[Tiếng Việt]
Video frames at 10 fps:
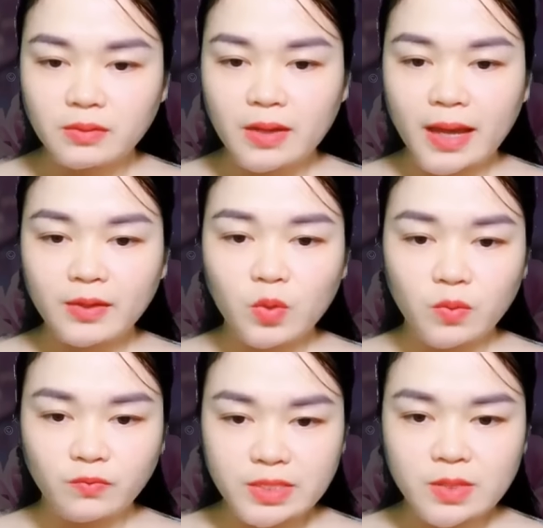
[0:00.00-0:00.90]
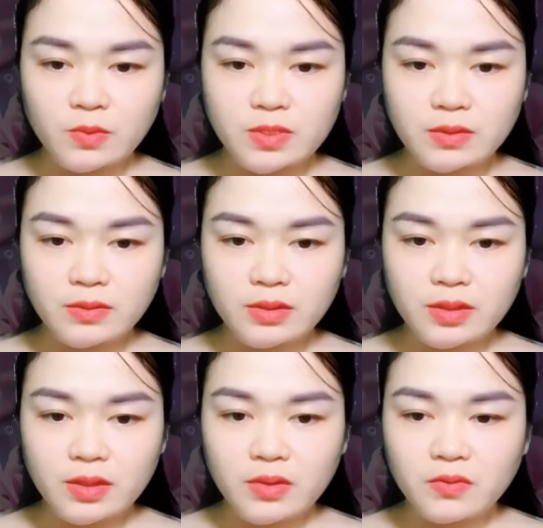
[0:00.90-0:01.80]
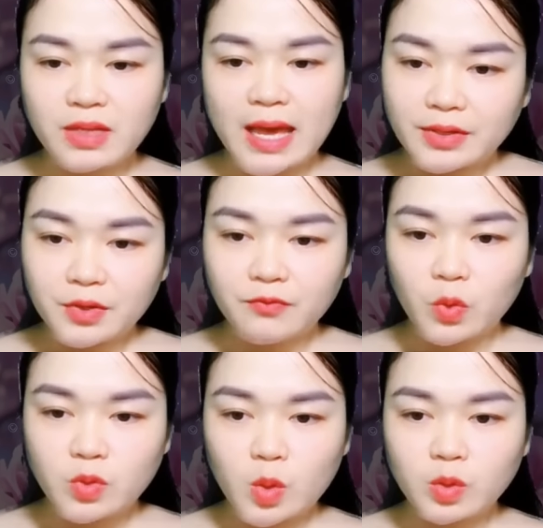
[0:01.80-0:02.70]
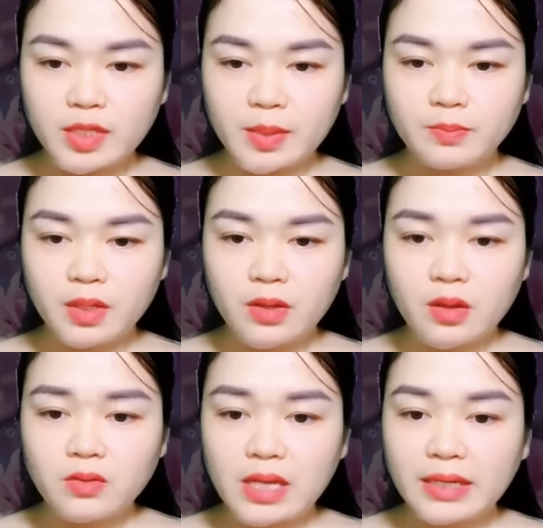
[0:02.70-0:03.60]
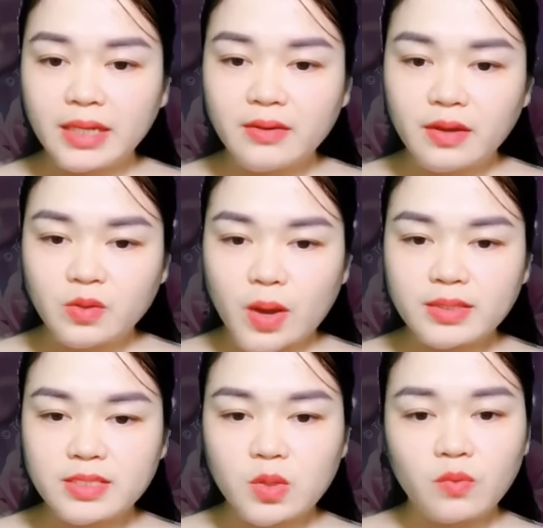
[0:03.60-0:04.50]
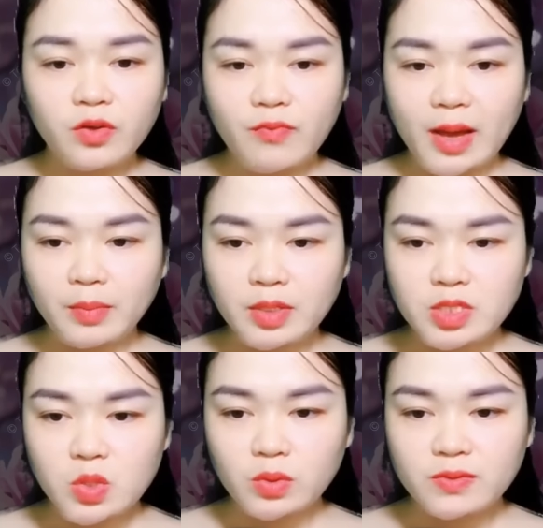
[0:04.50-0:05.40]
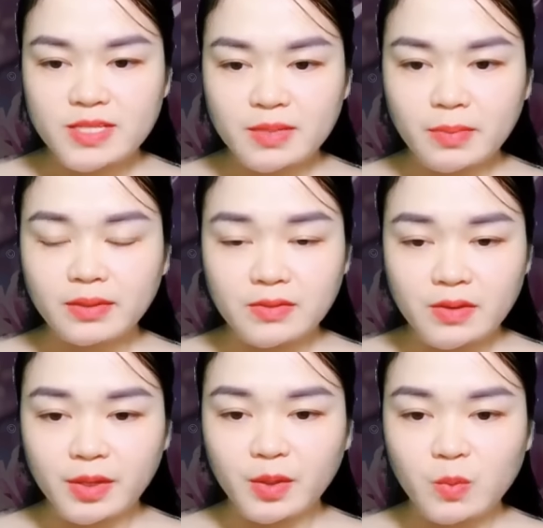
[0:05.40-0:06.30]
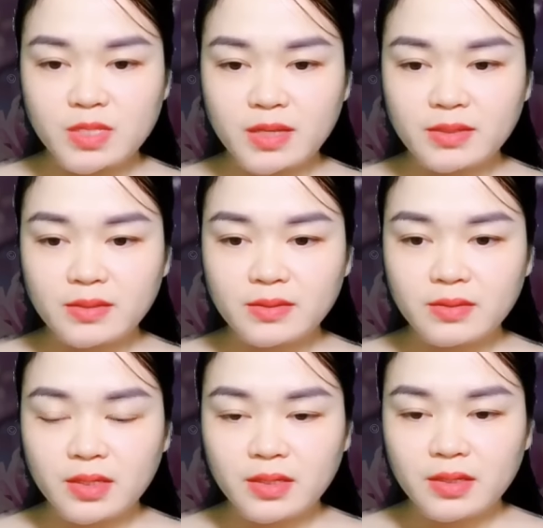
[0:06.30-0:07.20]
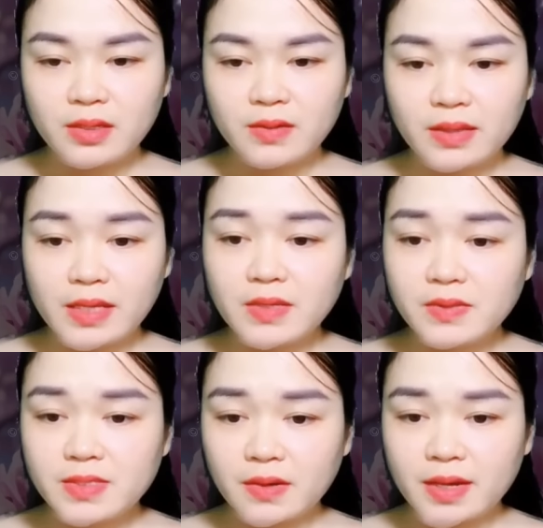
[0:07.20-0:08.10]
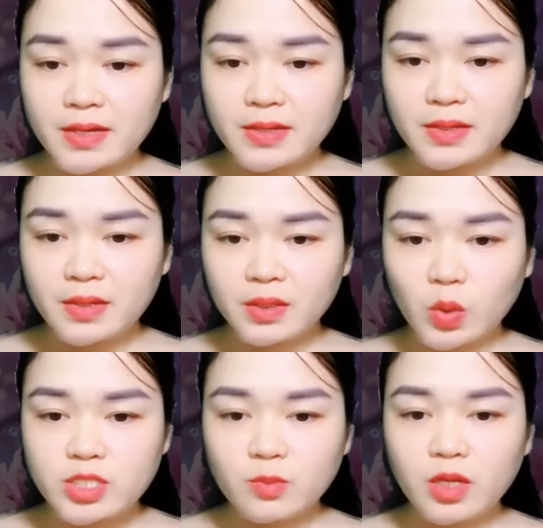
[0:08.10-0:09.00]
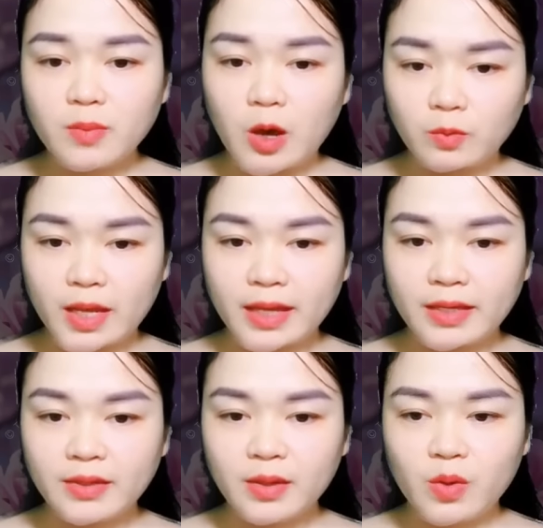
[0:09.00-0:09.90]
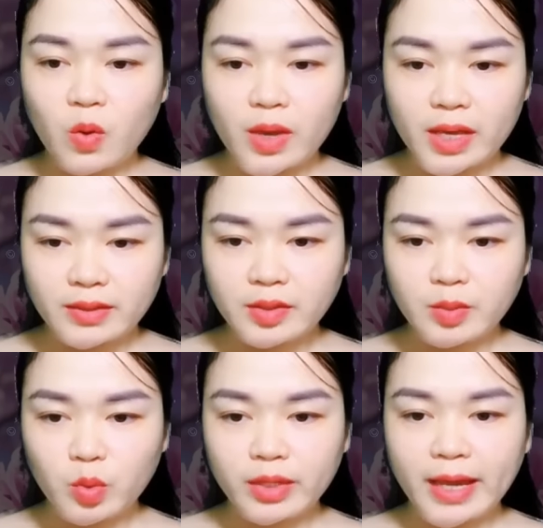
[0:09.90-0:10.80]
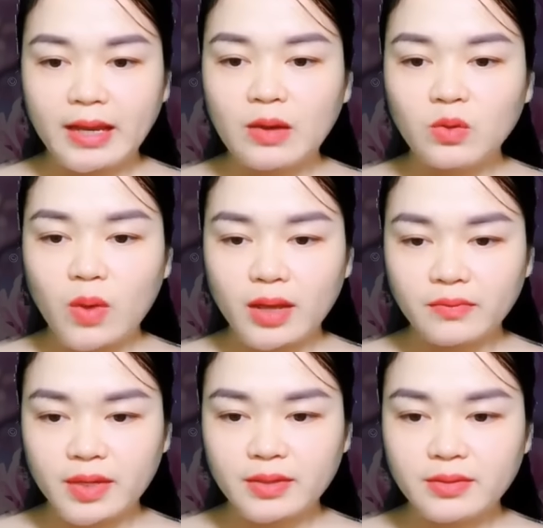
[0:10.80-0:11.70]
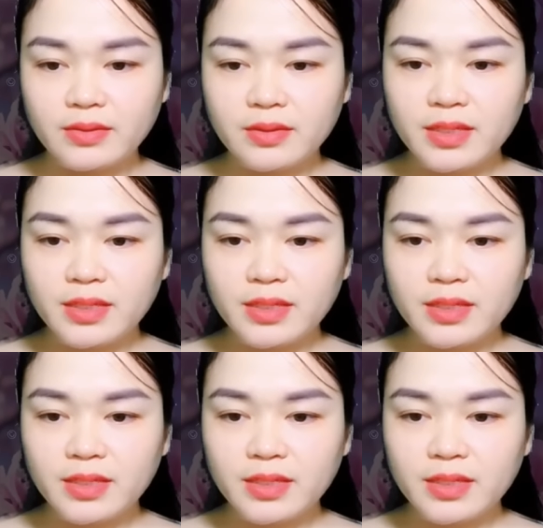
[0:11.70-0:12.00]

lừng ăn cùng với rượu trứng, là đường phố nhộn nhịp, là nét hân hoan dẫu vất vả bận rộn trên mặt những người nông dân. Thế nhưng giờ đây, ngồi trong lớp học này, cô hệt như một kẻ lạc loài vậy.